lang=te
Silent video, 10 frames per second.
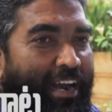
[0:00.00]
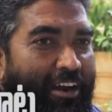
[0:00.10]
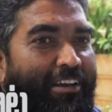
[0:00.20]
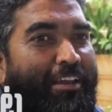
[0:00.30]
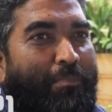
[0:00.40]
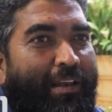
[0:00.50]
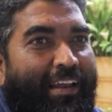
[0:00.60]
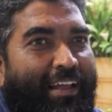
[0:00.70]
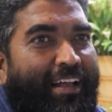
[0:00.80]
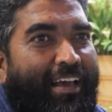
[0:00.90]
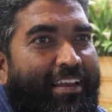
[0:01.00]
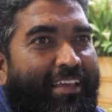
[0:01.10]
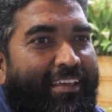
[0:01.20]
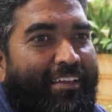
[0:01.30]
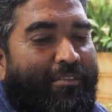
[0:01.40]
నడవలేని పిల్లలకు
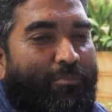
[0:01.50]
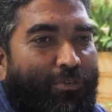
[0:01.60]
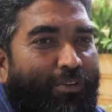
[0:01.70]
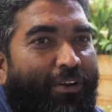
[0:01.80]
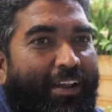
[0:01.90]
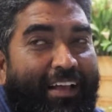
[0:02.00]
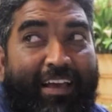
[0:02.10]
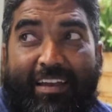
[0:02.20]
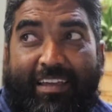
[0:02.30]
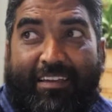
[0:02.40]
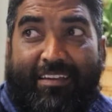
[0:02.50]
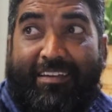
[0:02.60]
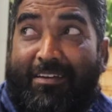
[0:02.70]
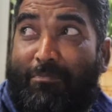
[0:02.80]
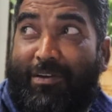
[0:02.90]
కానీ ముసలోళ్ళకి కానీ
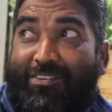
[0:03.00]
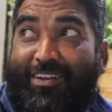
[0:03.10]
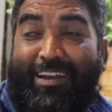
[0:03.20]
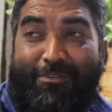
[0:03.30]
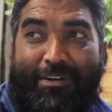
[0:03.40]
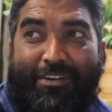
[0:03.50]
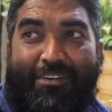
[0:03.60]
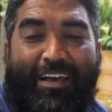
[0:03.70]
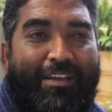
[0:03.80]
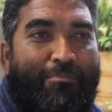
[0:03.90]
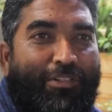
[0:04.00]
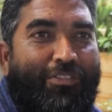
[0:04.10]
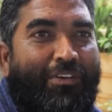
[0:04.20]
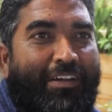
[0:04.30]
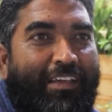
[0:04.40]
పెన్షన్లు ఇవ్వటం కానీ
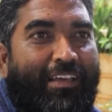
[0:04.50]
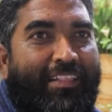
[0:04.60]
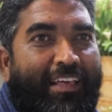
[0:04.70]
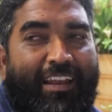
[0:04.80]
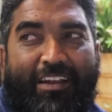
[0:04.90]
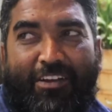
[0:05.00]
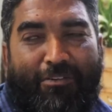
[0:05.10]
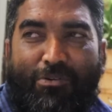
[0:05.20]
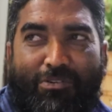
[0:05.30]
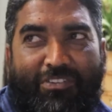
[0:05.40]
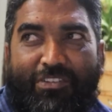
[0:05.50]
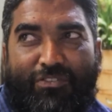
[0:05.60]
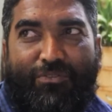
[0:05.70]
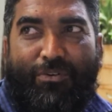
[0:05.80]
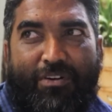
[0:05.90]
మొత్తం ఇంటికి తెల్లారుజామున వచ్చి
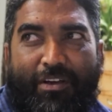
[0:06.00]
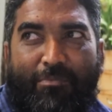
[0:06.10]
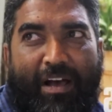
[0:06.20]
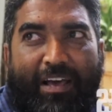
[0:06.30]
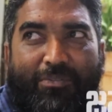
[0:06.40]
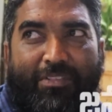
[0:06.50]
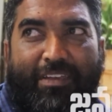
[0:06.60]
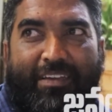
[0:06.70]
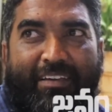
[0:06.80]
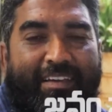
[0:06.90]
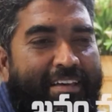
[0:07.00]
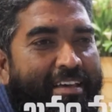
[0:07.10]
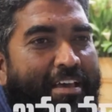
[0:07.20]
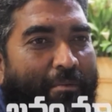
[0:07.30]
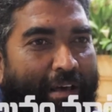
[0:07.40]
తీసుకుంటున్నారు బాగానుంది
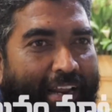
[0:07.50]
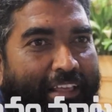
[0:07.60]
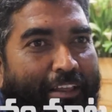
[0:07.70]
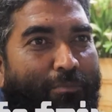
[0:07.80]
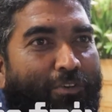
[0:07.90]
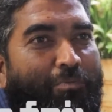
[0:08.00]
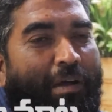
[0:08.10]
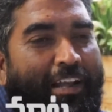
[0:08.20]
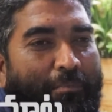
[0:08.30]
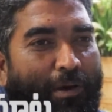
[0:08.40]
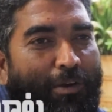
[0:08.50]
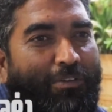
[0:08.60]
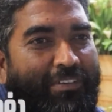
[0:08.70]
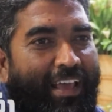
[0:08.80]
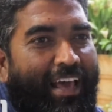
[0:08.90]
మనకి ఏదైనా మున్సిపాలిటీ
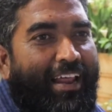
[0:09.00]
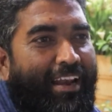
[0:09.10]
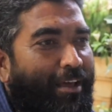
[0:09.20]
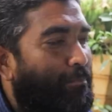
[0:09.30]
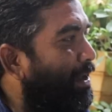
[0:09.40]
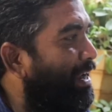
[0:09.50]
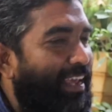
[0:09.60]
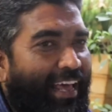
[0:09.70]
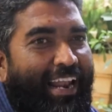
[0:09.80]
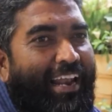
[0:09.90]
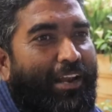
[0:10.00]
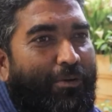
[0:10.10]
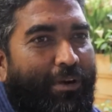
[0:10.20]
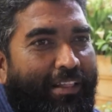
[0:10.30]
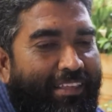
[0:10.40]
పనులు చేయాలన్నా పనులకు
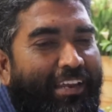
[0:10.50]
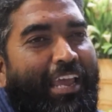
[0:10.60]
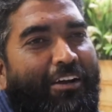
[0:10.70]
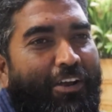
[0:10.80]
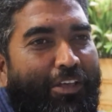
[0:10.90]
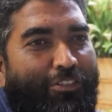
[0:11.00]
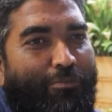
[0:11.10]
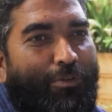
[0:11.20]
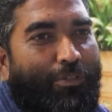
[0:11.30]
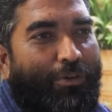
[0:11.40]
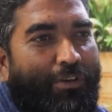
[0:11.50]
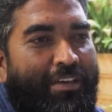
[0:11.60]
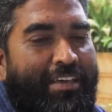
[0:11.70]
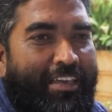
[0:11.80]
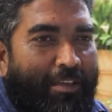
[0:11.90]
వెళ్ళాలన్నా కూడా తిరిగేవాళ్ళం ఇంతకుముందు
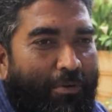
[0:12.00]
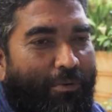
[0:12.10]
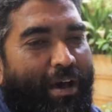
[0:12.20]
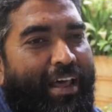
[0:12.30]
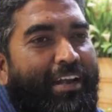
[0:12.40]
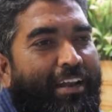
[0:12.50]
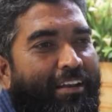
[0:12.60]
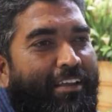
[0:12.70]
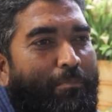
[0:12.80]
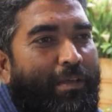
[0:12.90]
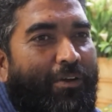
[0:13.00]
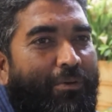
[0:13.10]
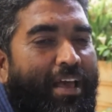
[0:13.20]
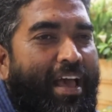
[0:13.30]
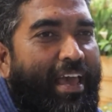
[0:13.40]
ఇప్పుడు వాలంటీర్లు చెప్పినా
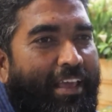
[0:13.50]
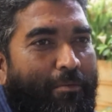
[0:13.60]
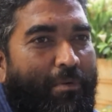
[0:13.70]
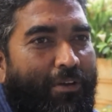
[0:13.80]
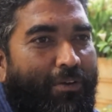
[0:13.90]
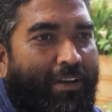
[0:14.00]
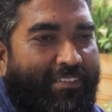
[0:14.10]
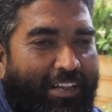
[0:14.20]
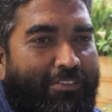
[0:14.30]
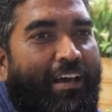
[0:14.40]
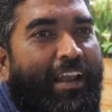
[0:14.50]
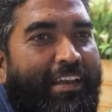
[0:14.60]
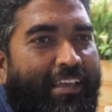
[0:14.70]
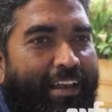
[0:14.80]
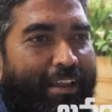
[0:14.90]
కూడా హాయిగా మనం
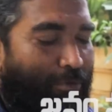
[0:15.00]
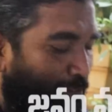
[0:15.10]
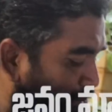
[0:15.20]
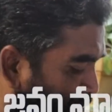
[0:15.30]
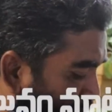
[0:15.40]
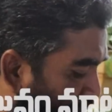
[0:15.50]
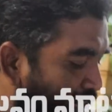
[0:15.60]
సచివాలయానికి వెళ్ళి మొత్తం